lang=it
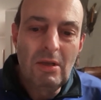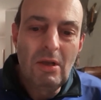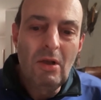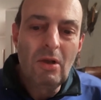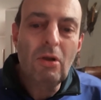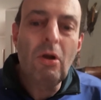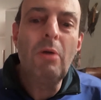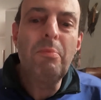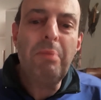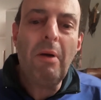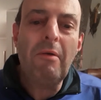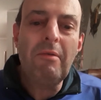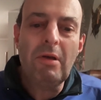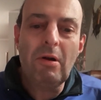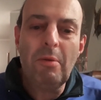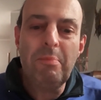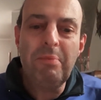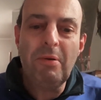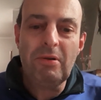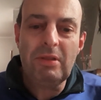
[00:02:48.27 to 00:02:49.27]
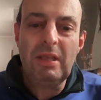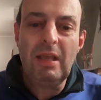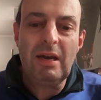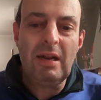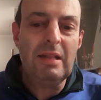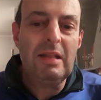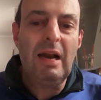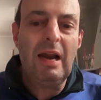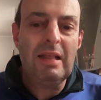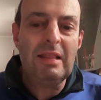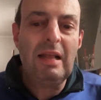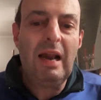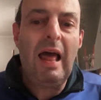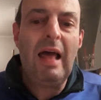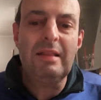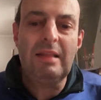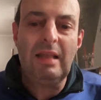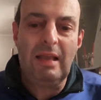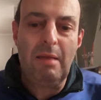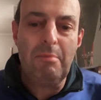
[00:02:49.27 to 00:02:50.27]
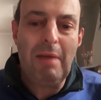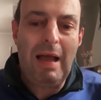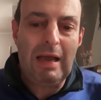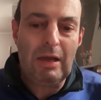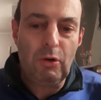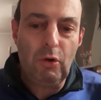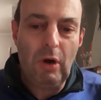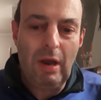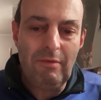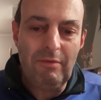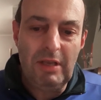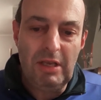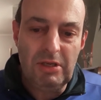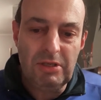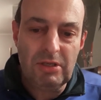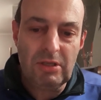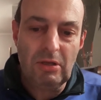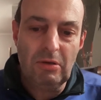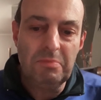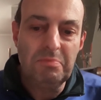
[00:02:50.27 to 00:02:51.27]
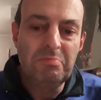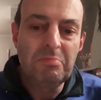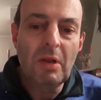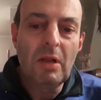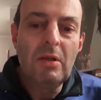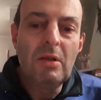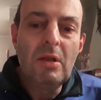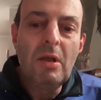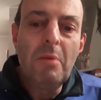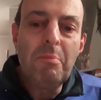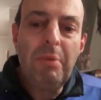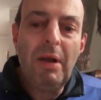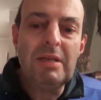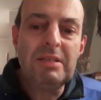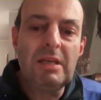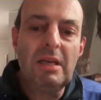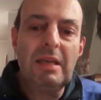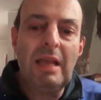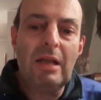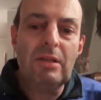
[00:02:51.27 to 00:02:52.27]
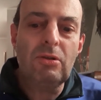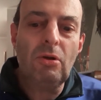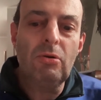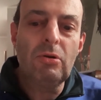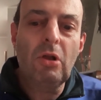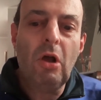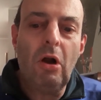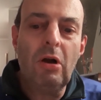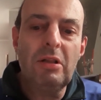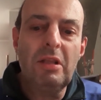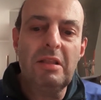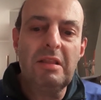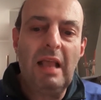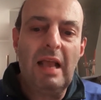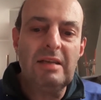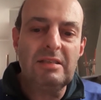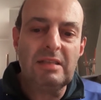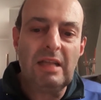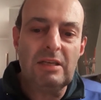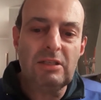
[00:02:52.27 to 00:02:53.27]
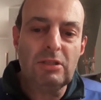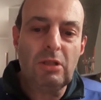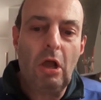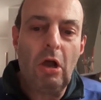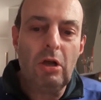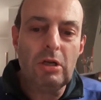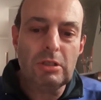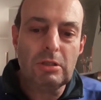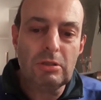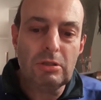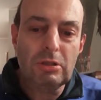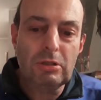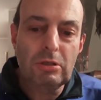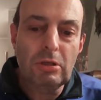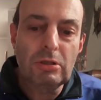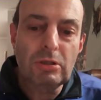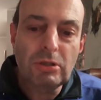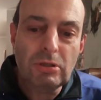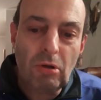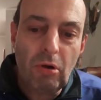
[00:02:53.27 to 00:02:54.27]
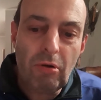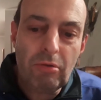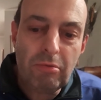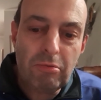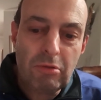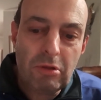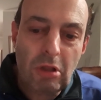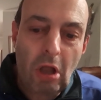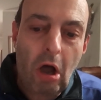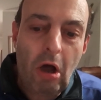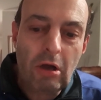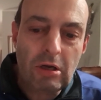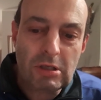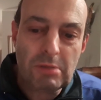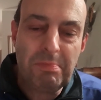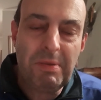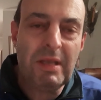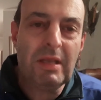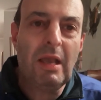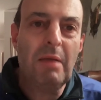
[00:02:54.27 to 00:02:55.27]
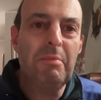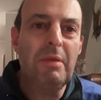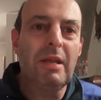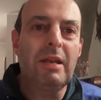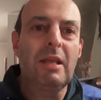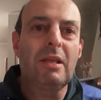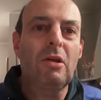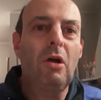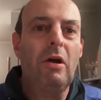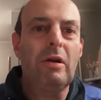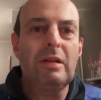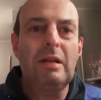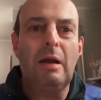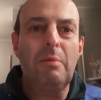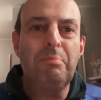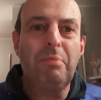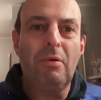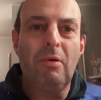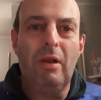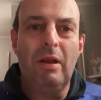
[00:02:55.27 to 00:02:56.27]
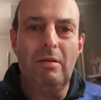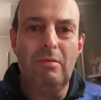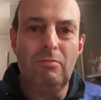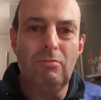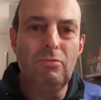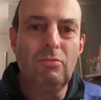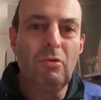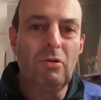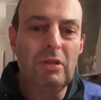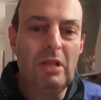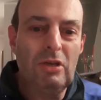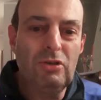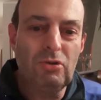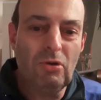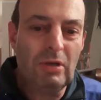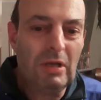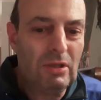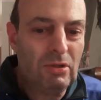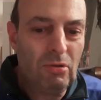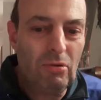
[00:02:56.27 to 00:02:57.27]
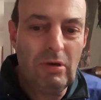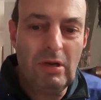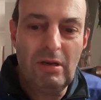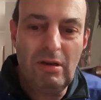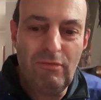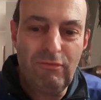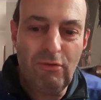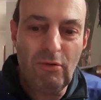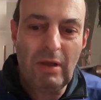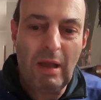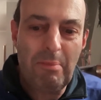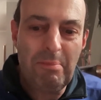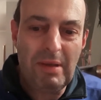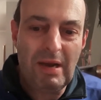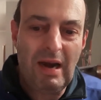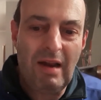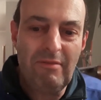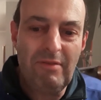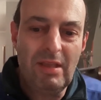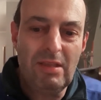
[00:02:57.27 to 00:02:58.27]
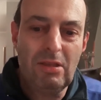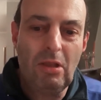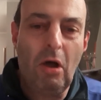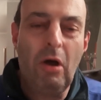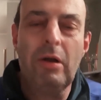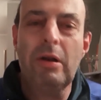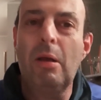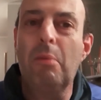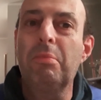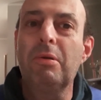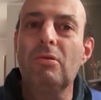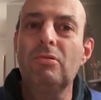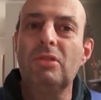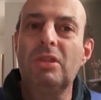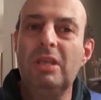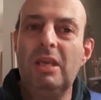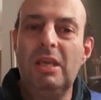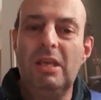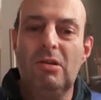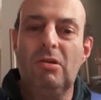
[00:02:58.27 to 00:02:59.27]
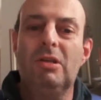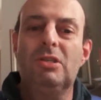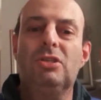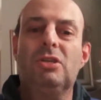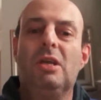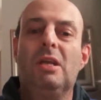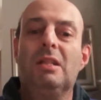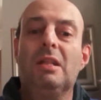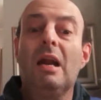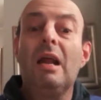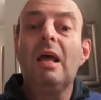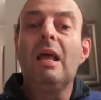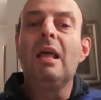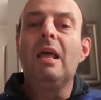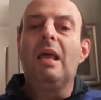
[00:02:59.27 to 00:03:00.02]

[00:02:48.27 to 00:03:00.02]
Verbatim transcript: Col povero portiere dell'Atalanta che manco l'ha visto. Poi ha segnato il gol di testa a Sto, Tosby, che mi ricorda uno dei giocatori di fuga per la vittoria, biondino, eccetera.